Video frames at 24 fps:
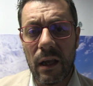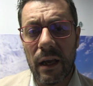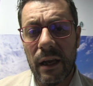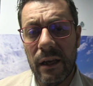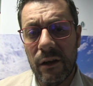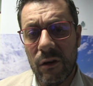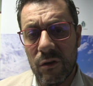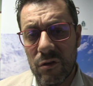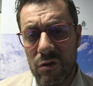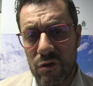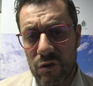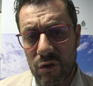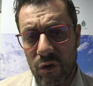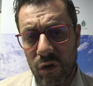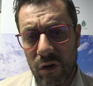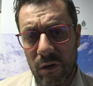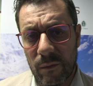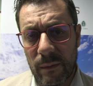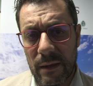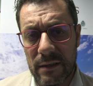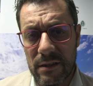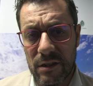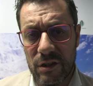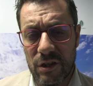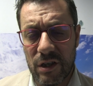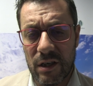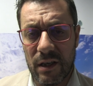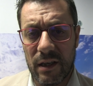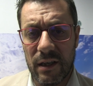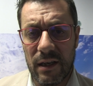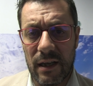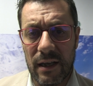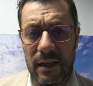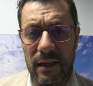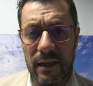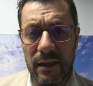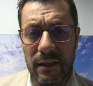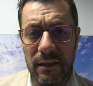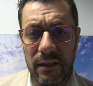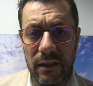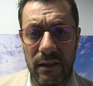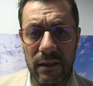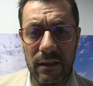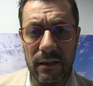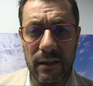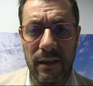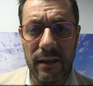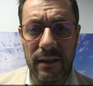e non solo, ma si cercherà anche
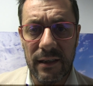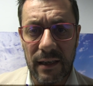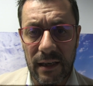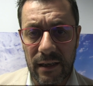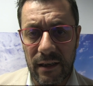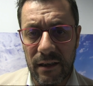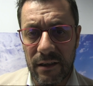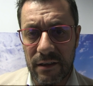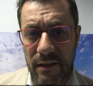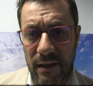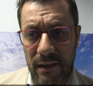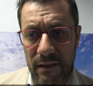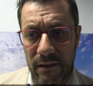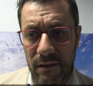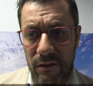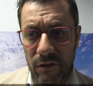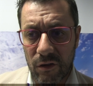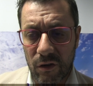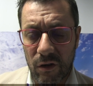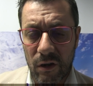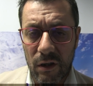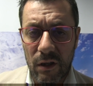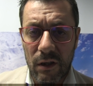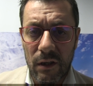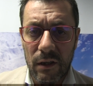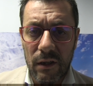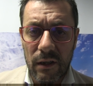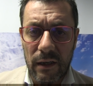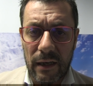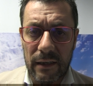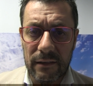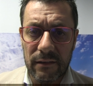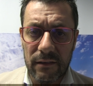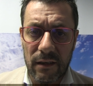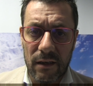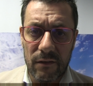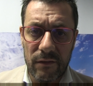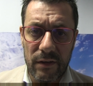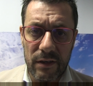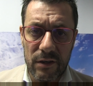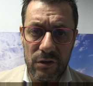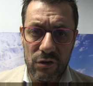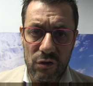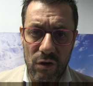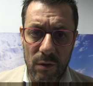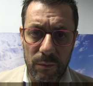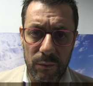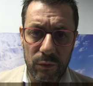di integrare il reddito
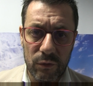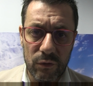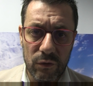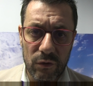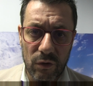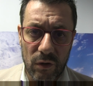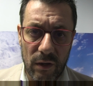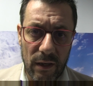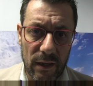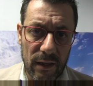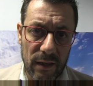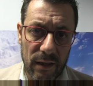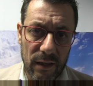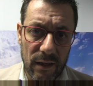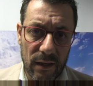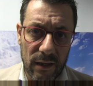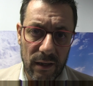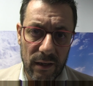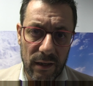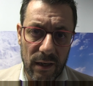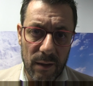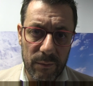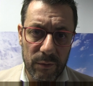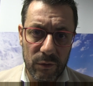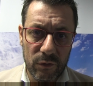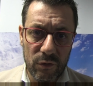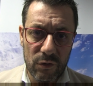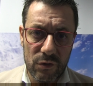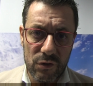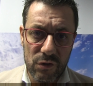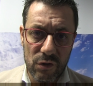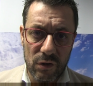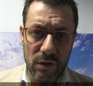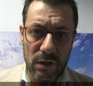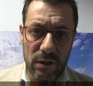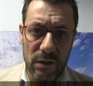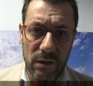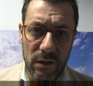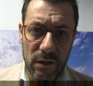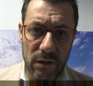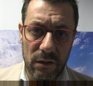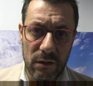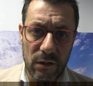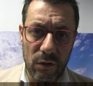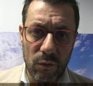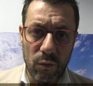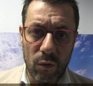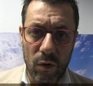attraverso appunto, la, la, produzione
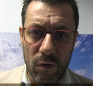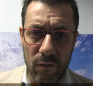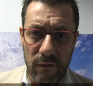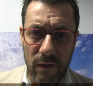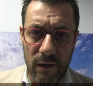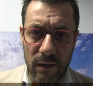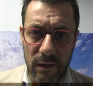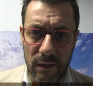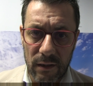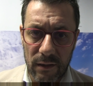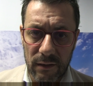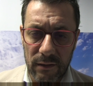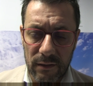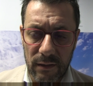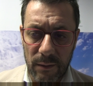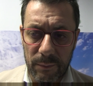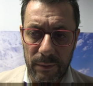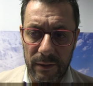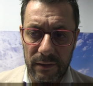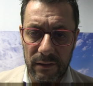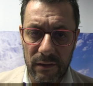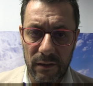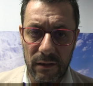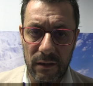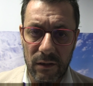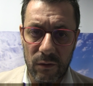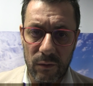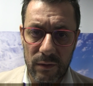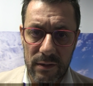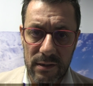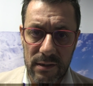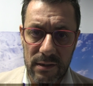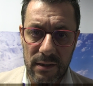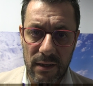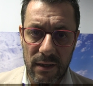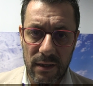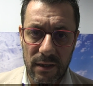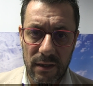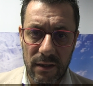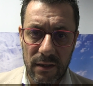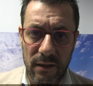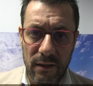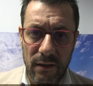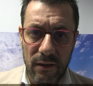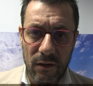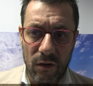di, di uova da parte di queste